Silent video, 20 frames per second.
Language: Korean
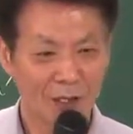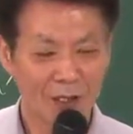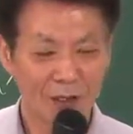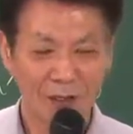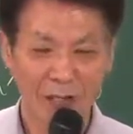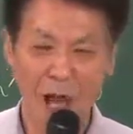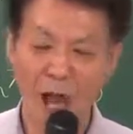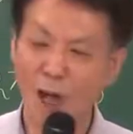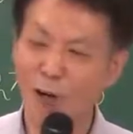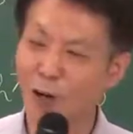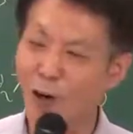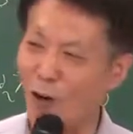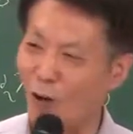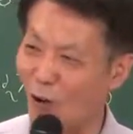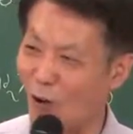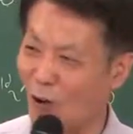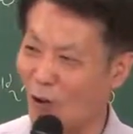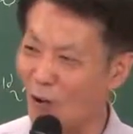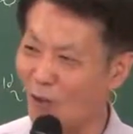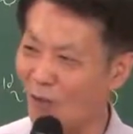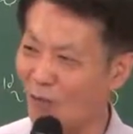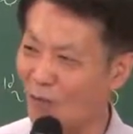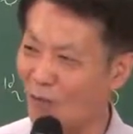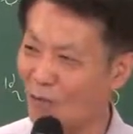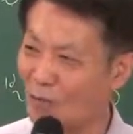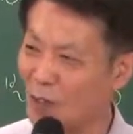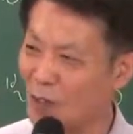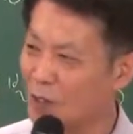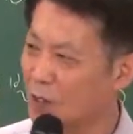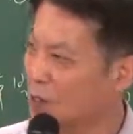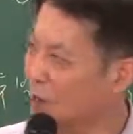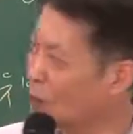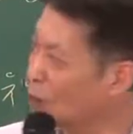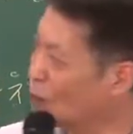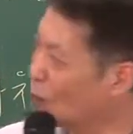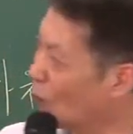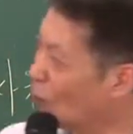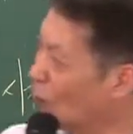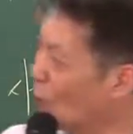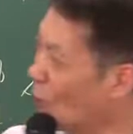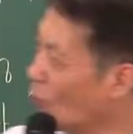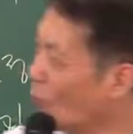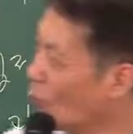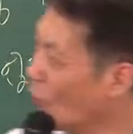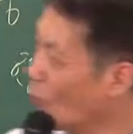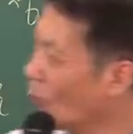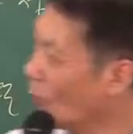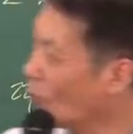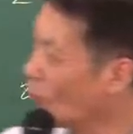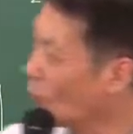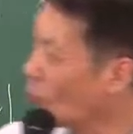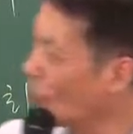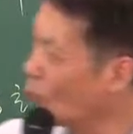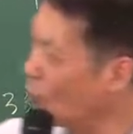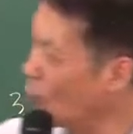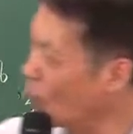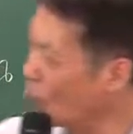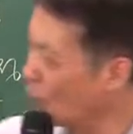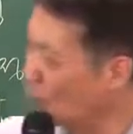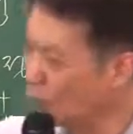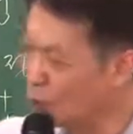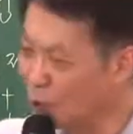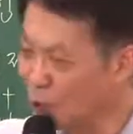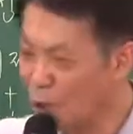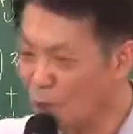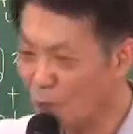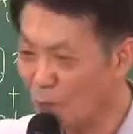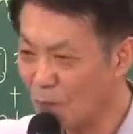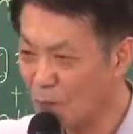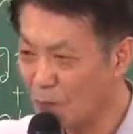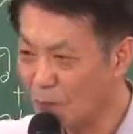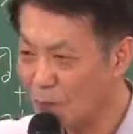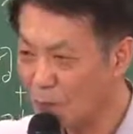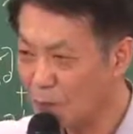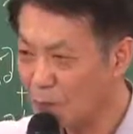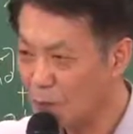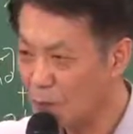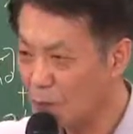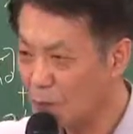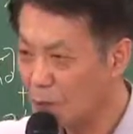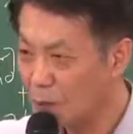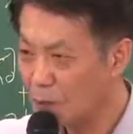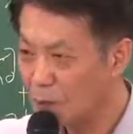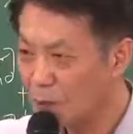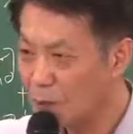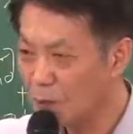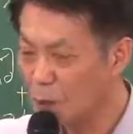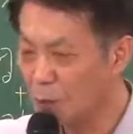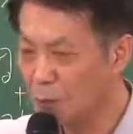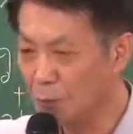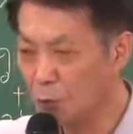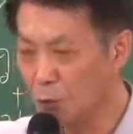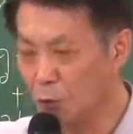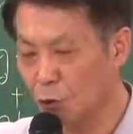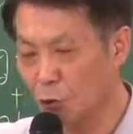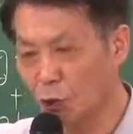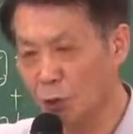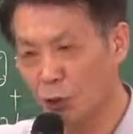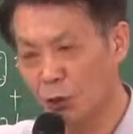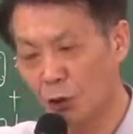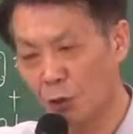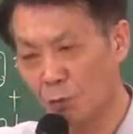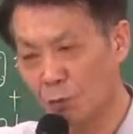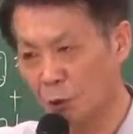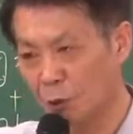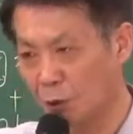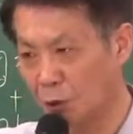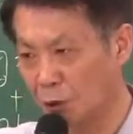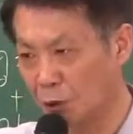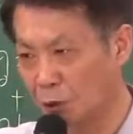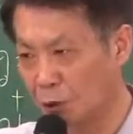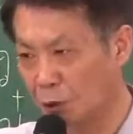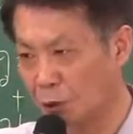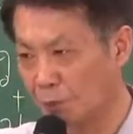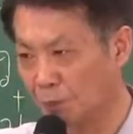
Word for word: 사고. 그리고 그 위에 뭐 있어? 임등치는 업무 정지요.